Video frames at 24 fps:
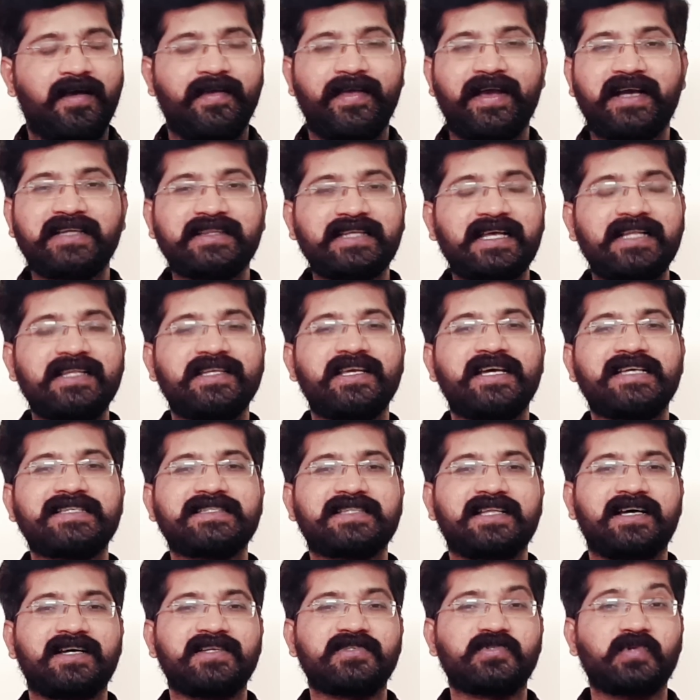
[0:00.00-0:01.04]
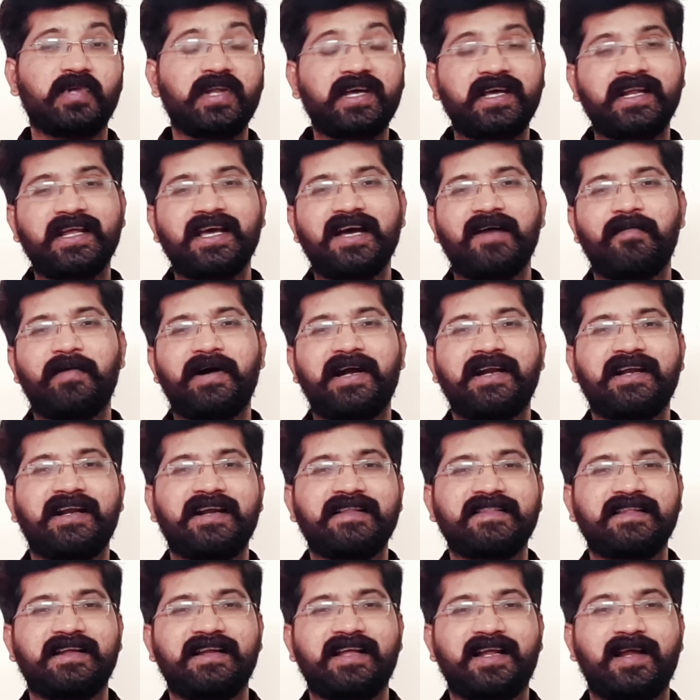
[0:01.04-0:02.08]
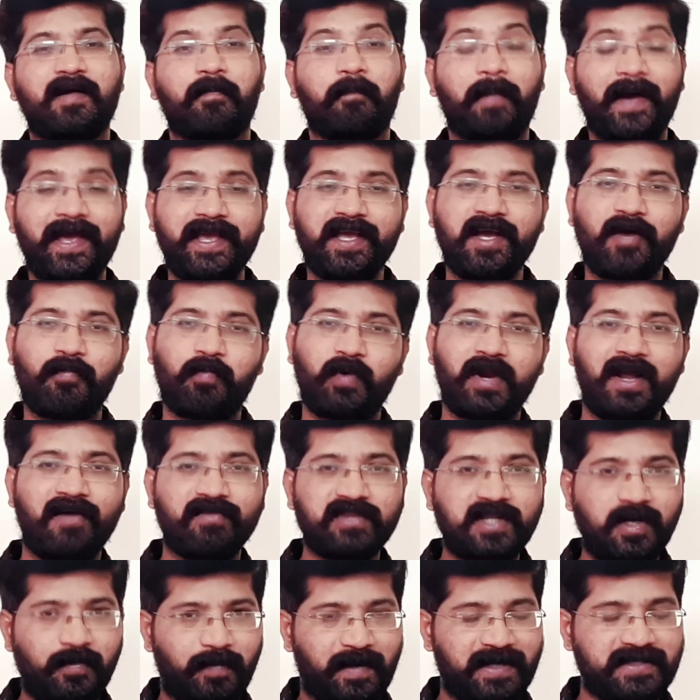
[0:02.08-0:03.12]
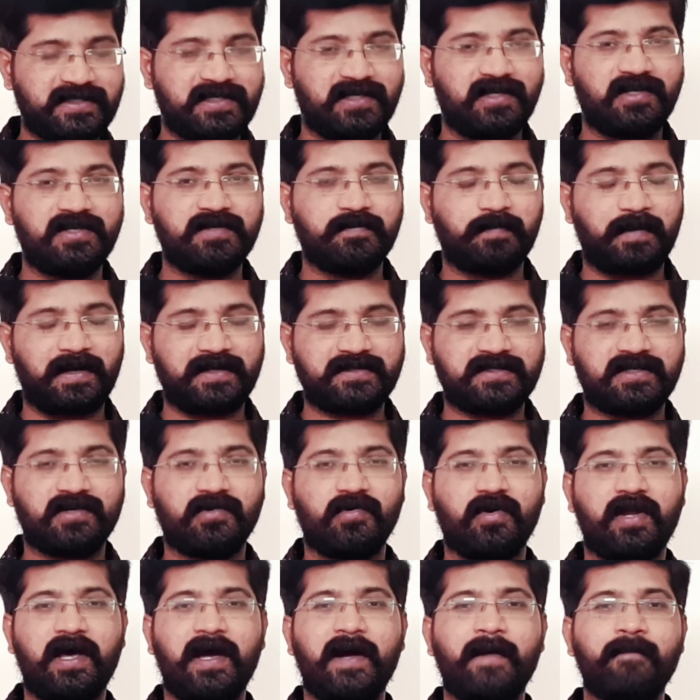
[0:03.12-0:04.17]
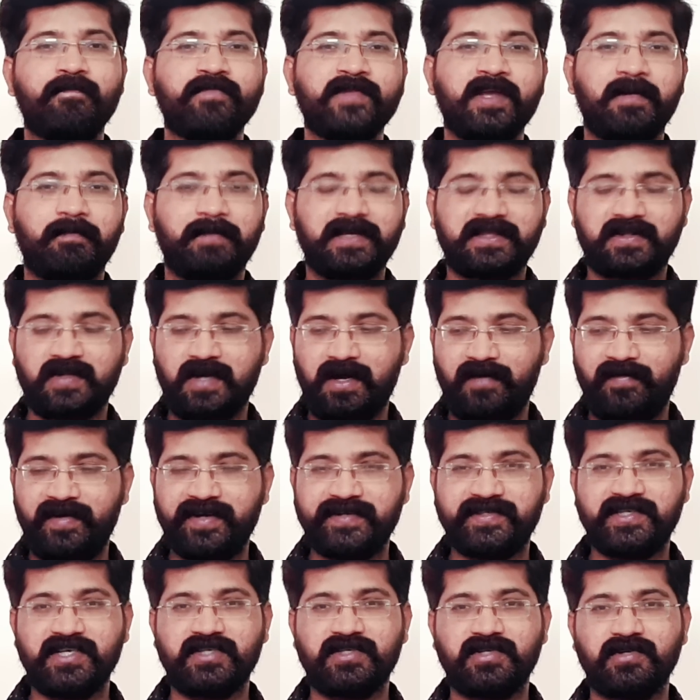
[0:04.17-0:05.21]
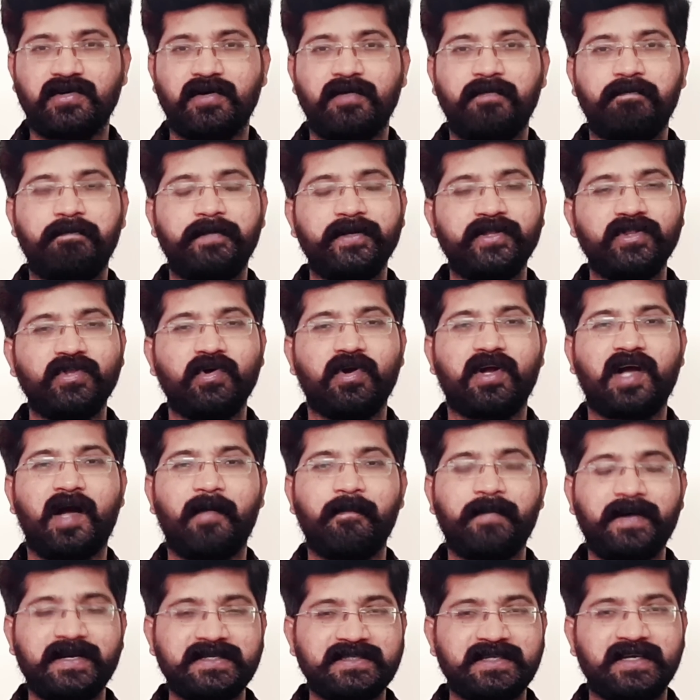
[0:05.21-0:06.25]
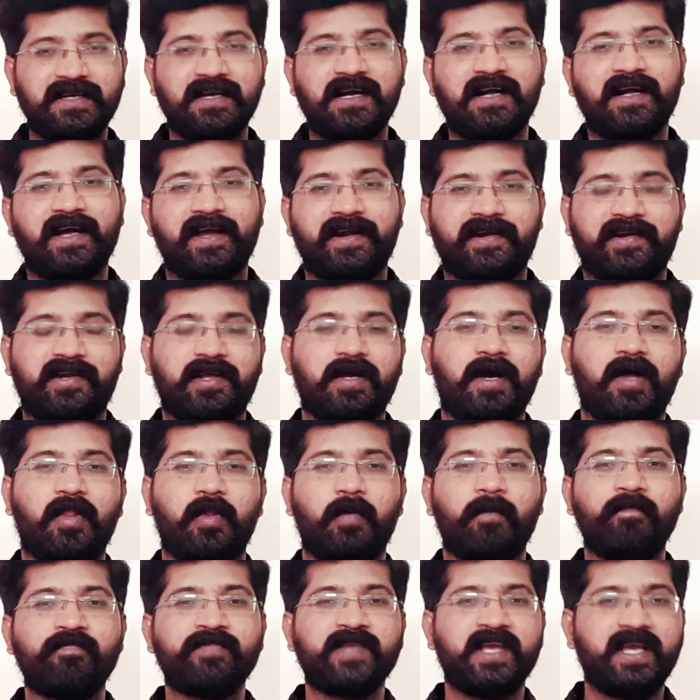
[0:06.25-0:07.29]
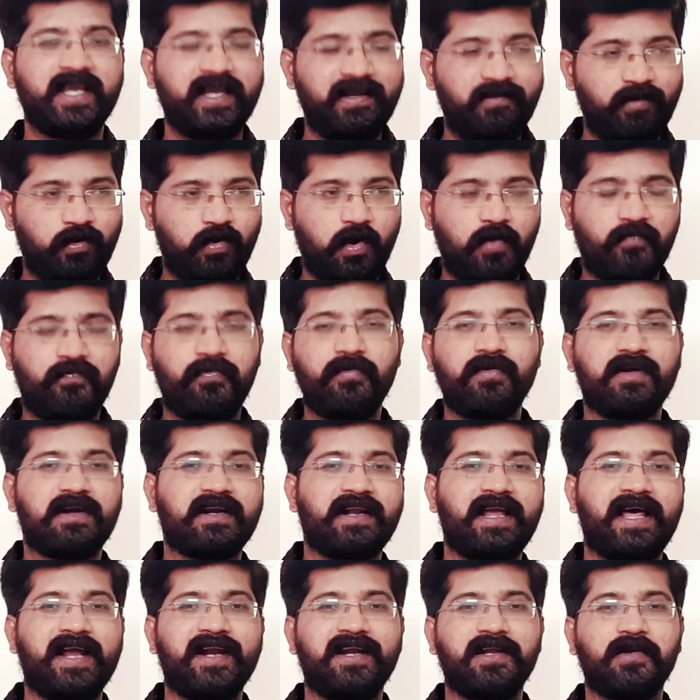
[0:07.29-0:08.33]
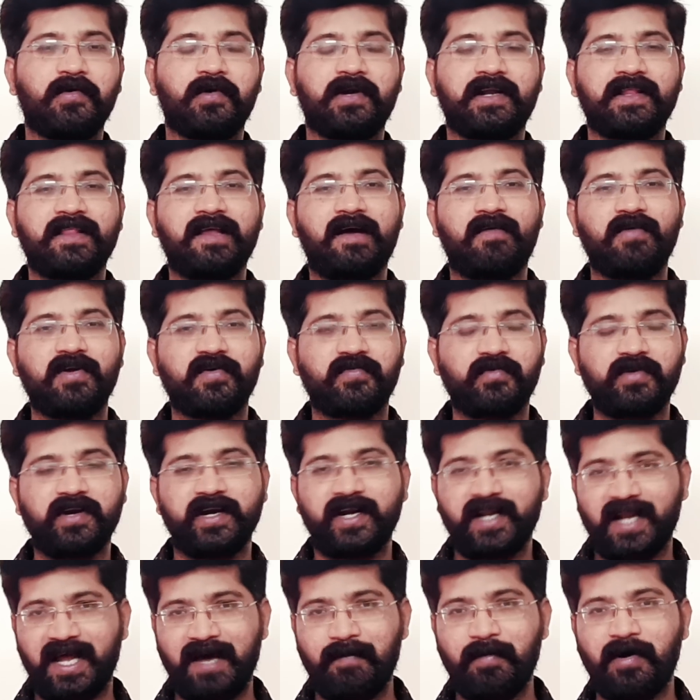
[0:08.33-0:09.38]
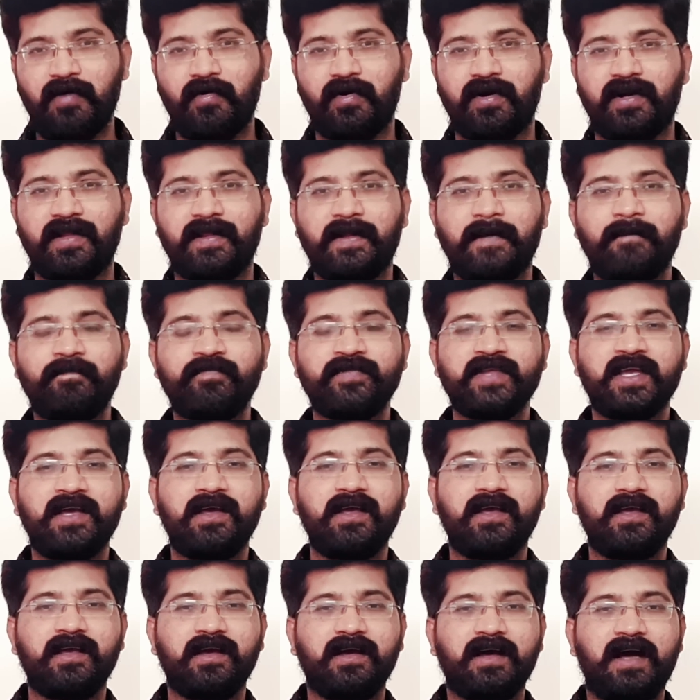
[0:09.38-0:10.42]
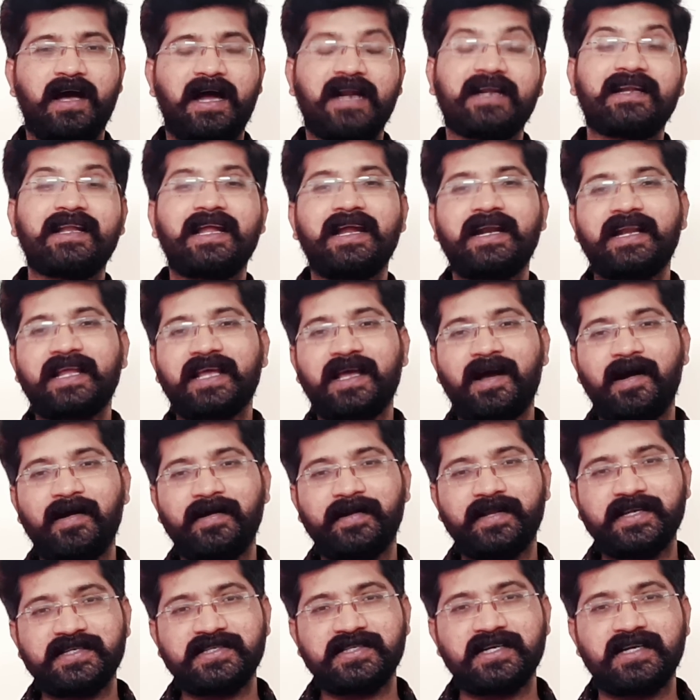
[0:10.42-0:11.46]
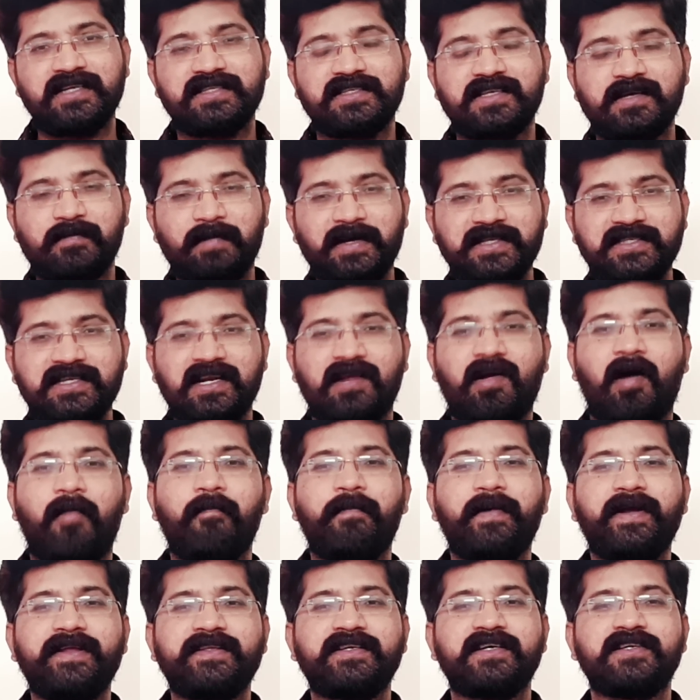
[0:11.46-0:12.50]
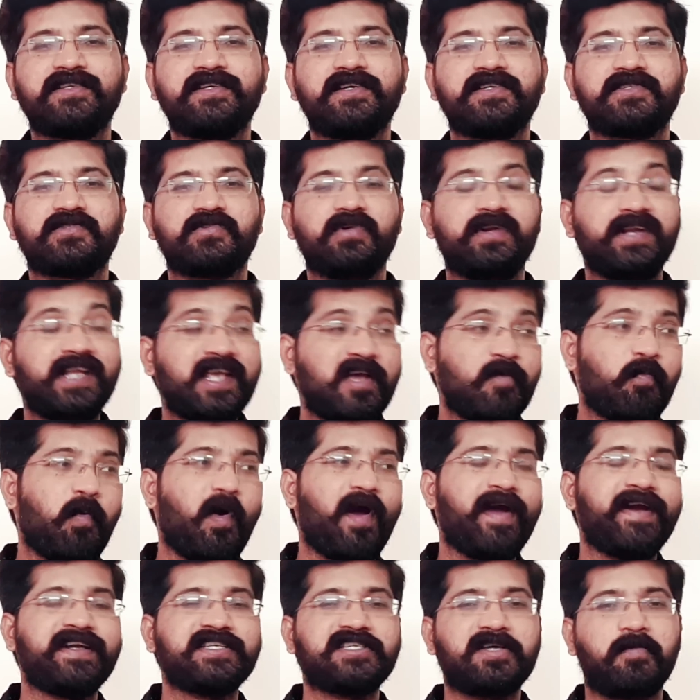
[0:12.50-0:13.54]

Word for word: ఎగతాలు చేస్తా చులకనగా మాట్లాడుతున్నారు పైగా పోను అవతల పర్సంటేజ్ పర్సన్ కూడా మిత్రా వెర్సెస్ బిందు కంపారిజన్గా కరెక్ట్ కాదు ఈవిడికి ఒక ఫుల్ క్లారిటీ ఉంటుంది ఆవిడకి ఫుల్ డ్రామా ఉంటుంది అట్లాంటి కాంటెస్టెంట్స్కి మధ్య కంపారిజన్ చేస్తూ నీ పాయింట్స్